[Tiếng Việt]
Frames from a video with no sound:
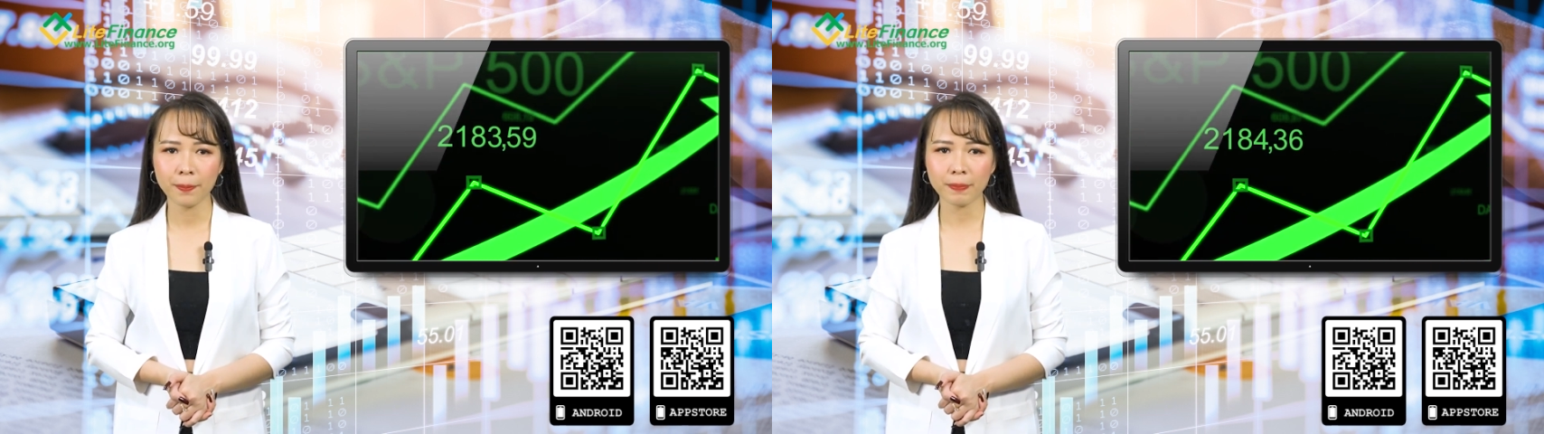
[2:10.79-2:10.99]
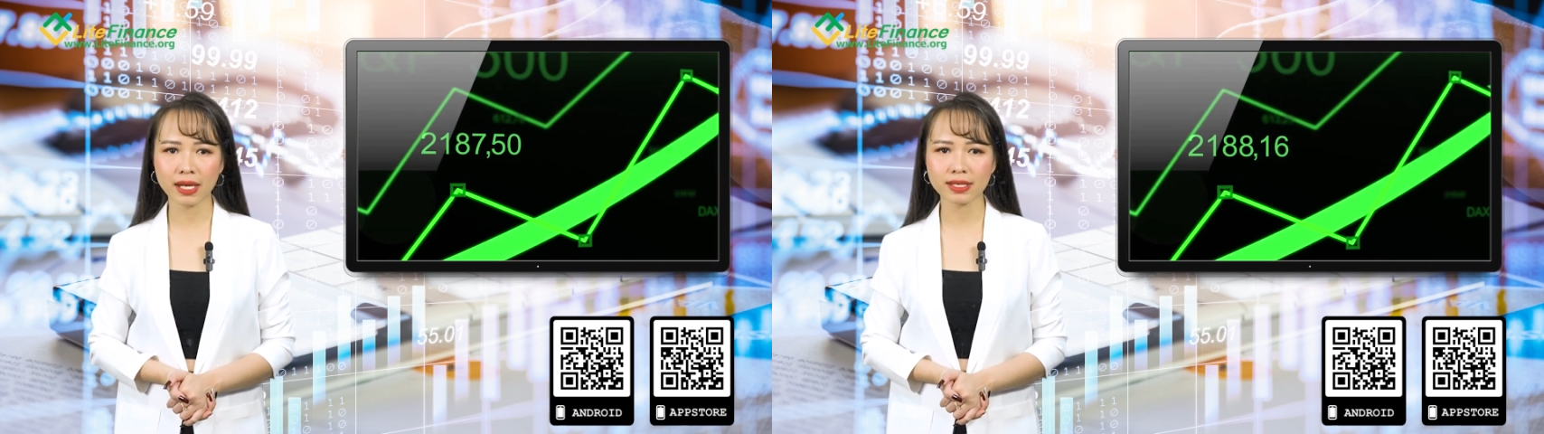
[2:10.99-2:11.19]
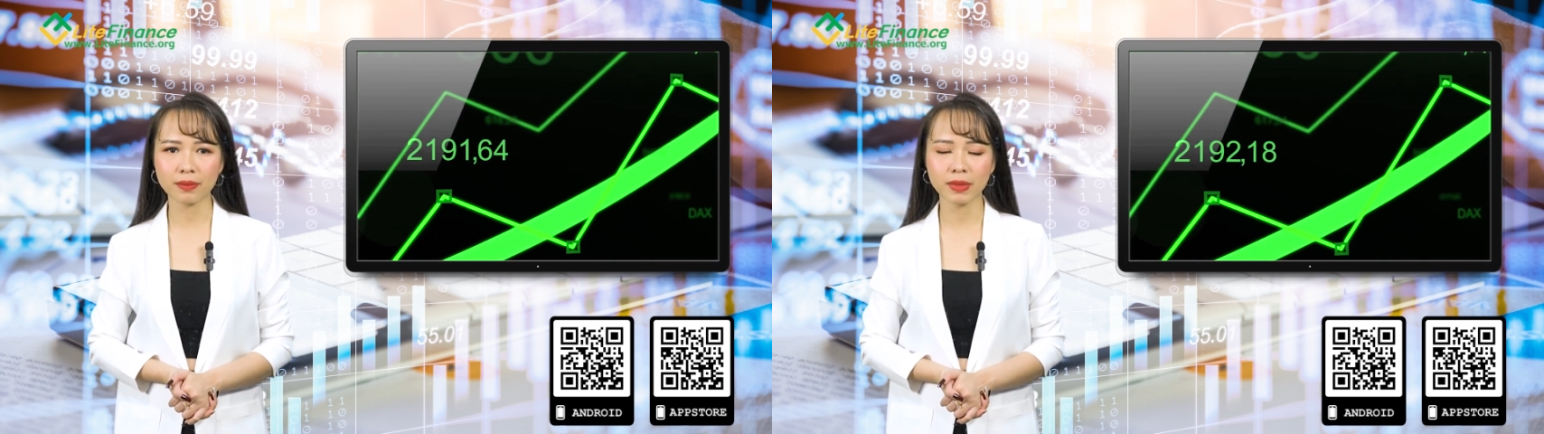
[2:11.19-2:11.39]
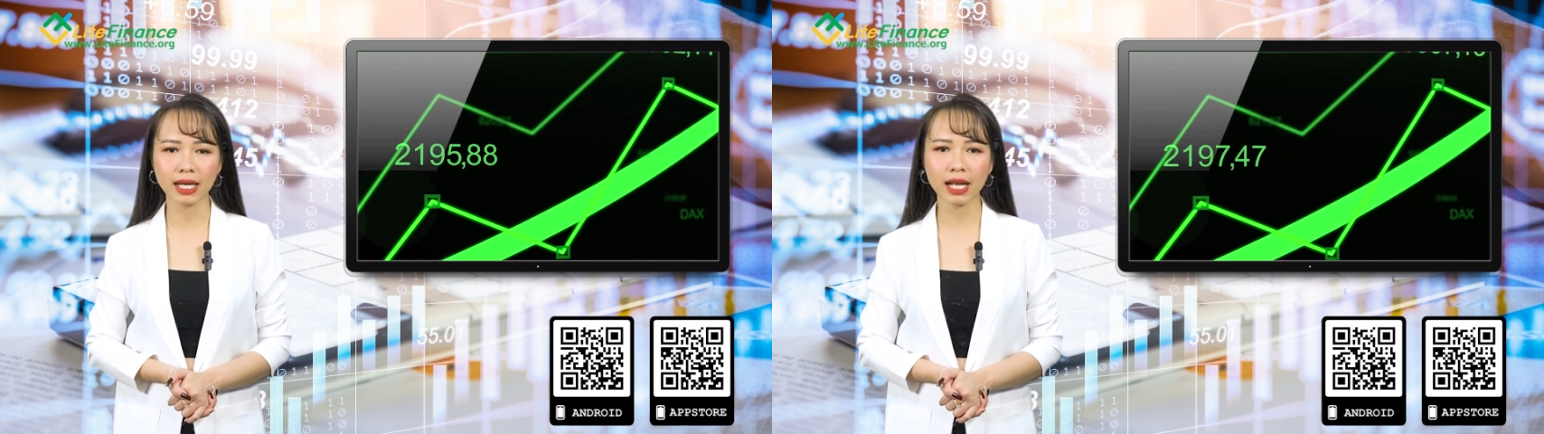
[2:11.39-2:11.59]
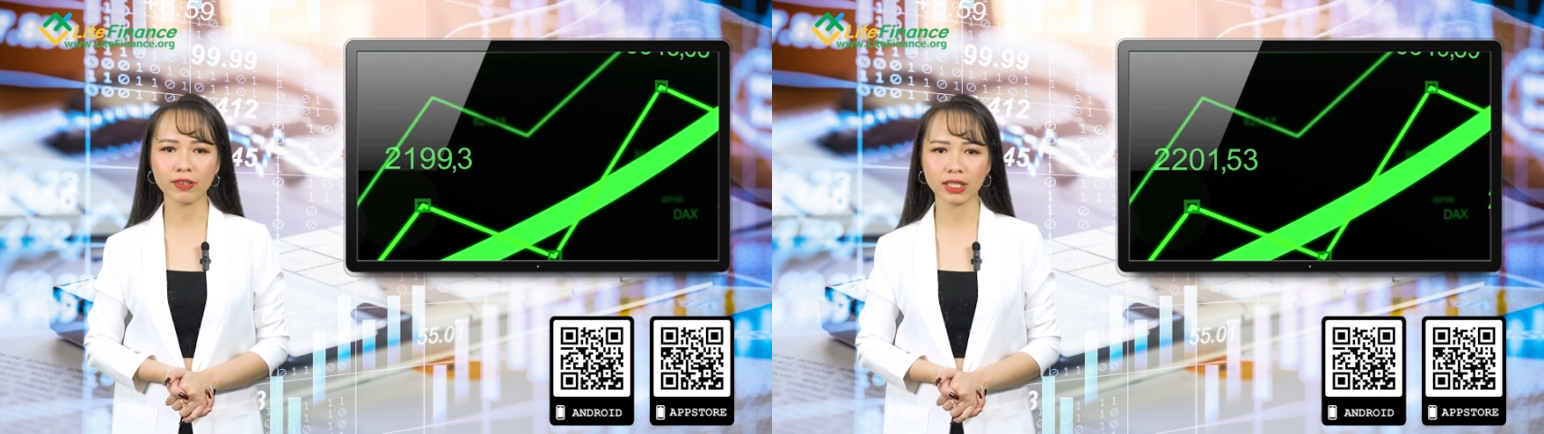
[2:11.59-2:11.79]
bạn sẽ mở
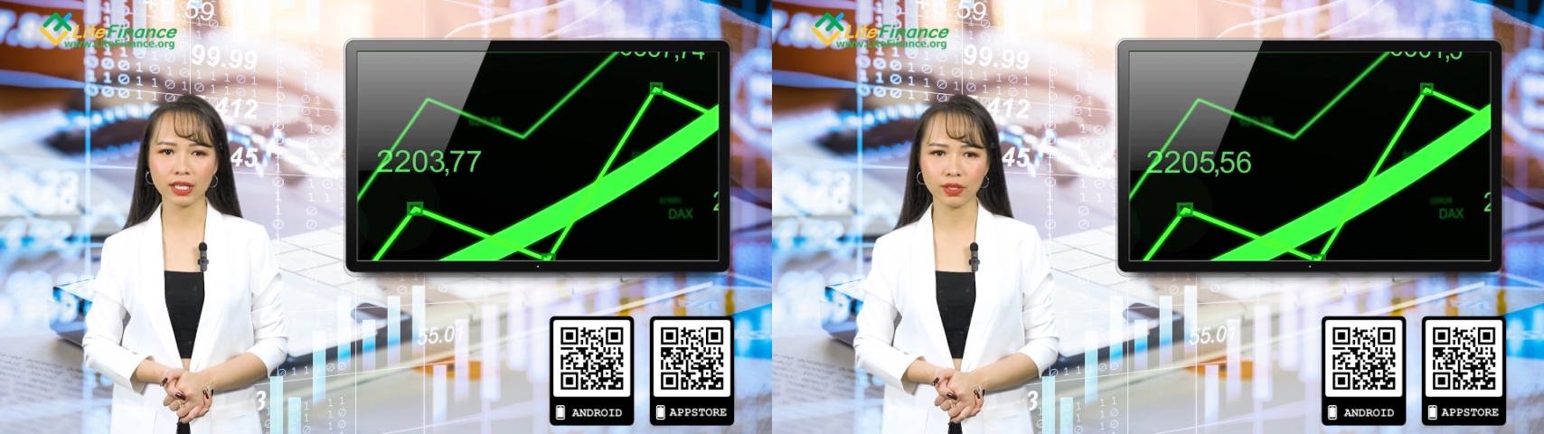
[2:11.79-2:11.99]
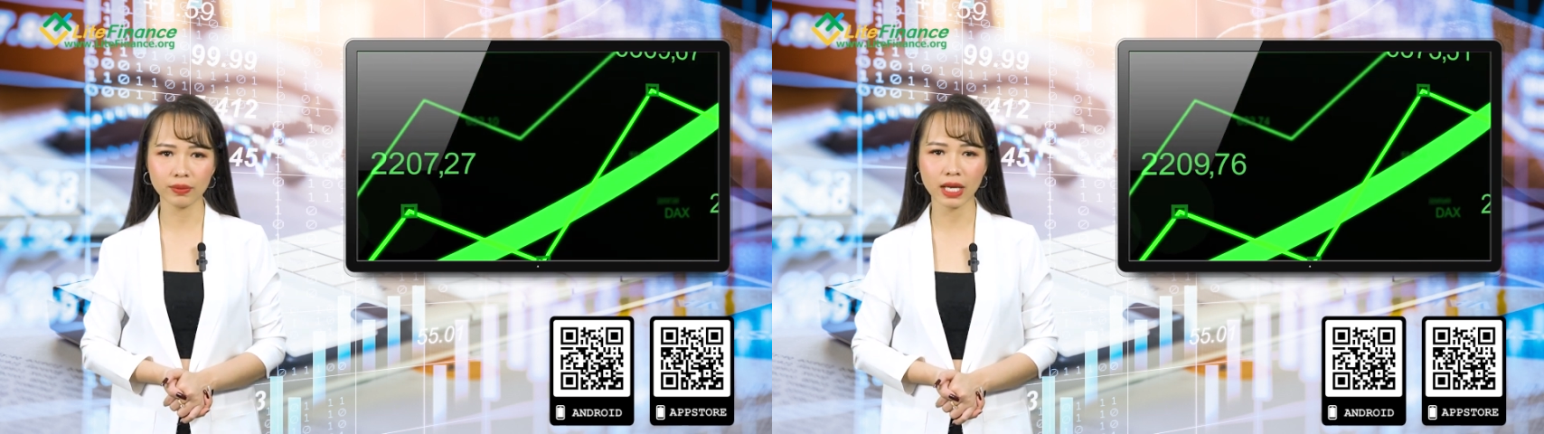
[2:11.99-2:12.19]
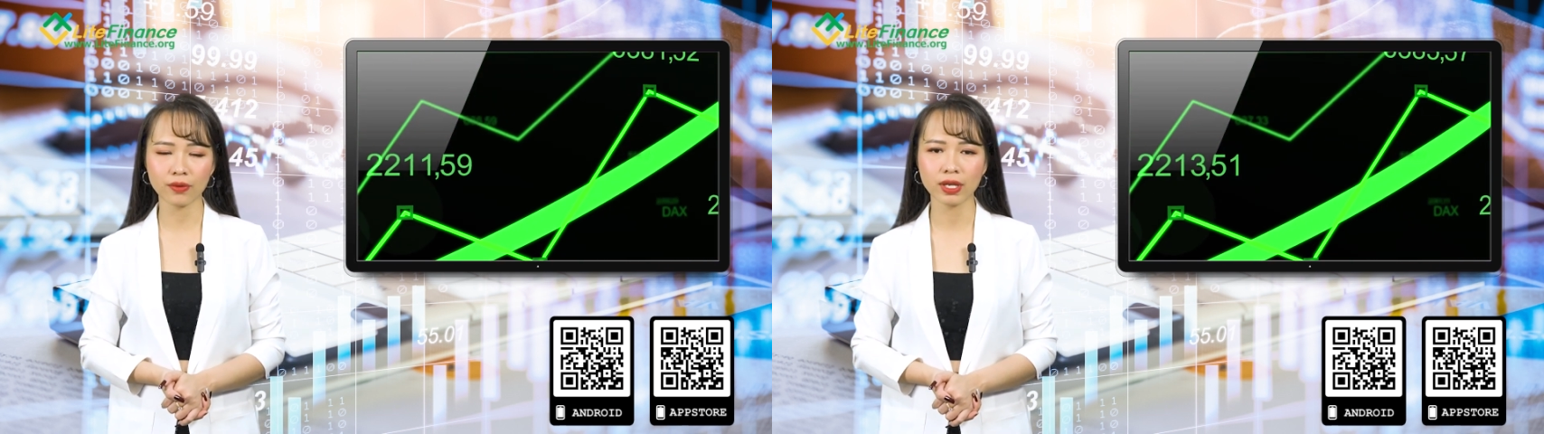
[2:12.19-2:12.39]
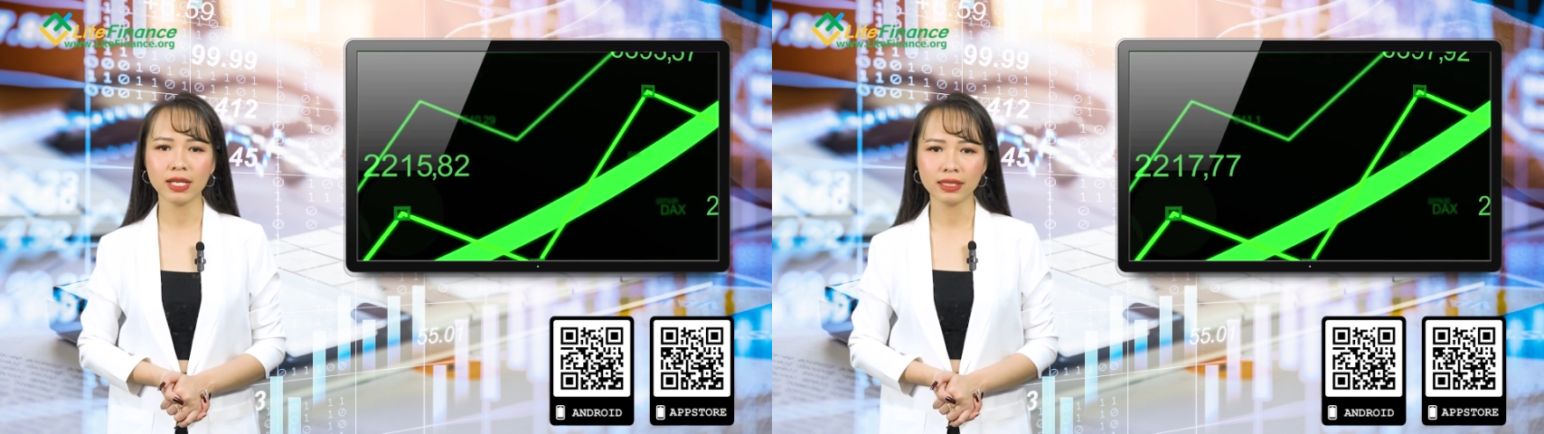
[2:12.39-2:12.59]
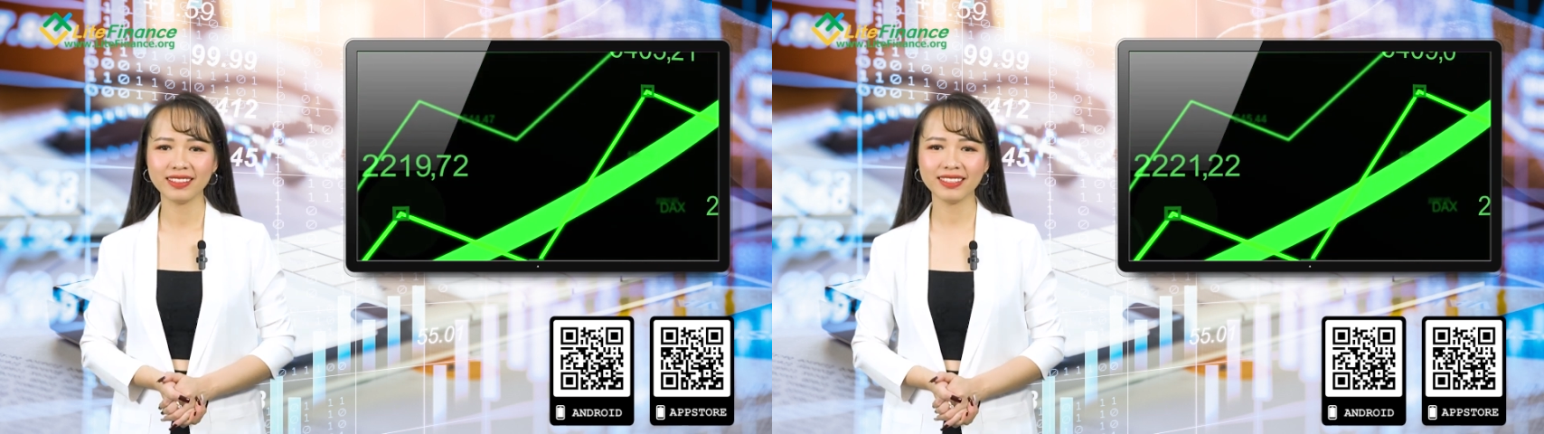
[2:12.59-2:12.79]
hai vị thế giống nhau.
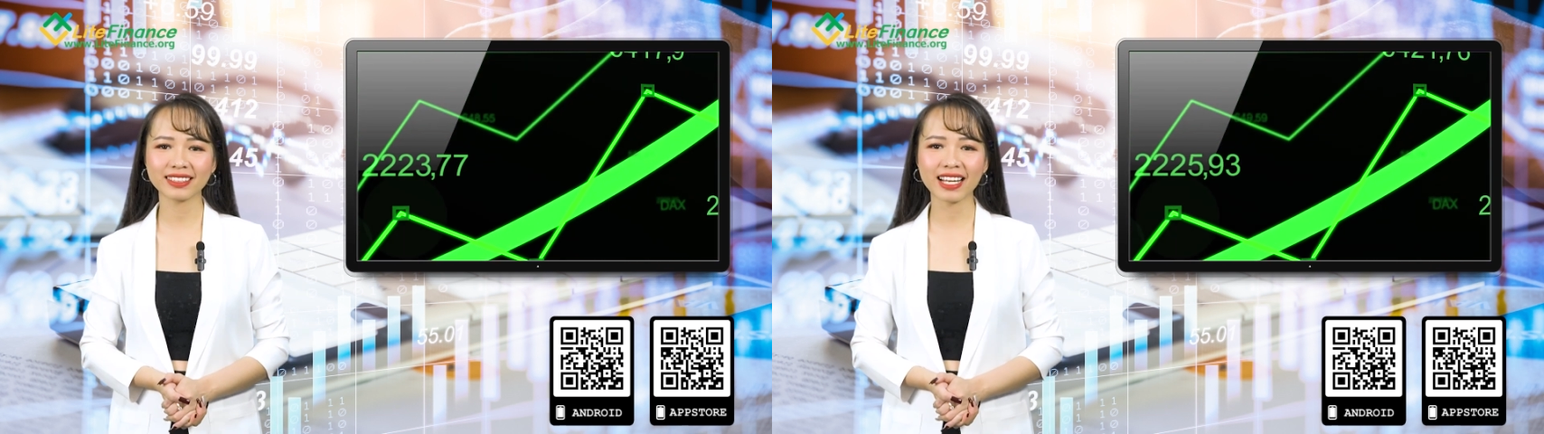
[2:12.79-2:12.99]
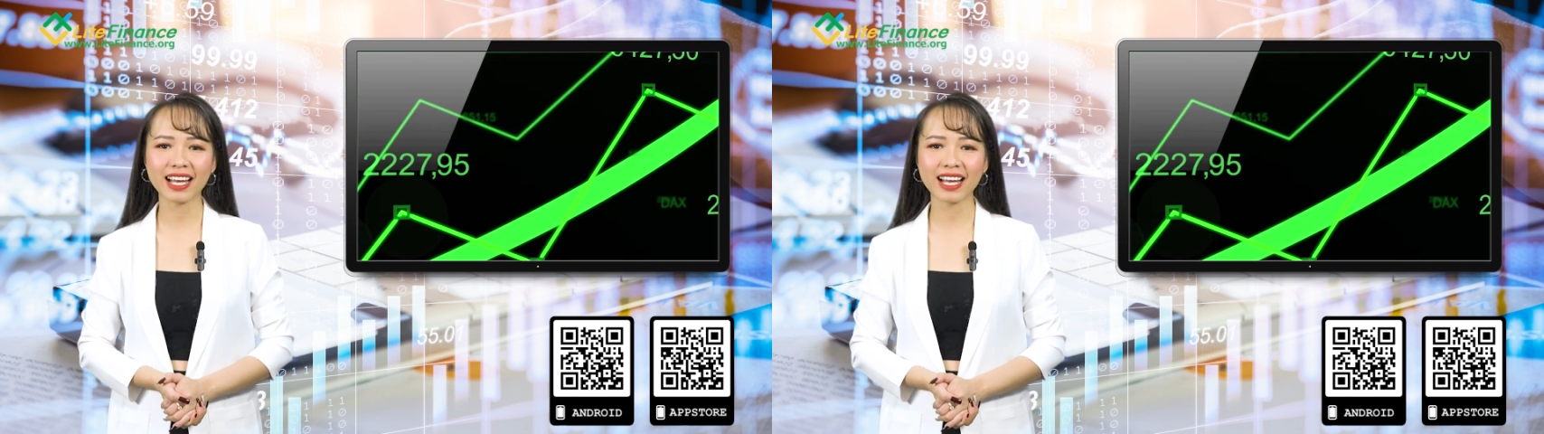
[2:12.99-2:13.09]
Ngược